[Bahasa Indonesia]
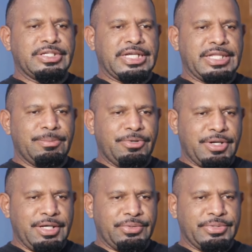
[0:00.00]
Indonesia
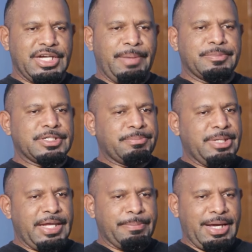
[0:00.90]
Timur itu jam 9
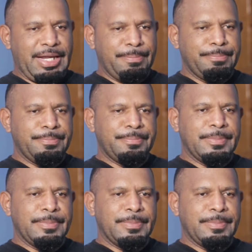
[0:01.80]
malam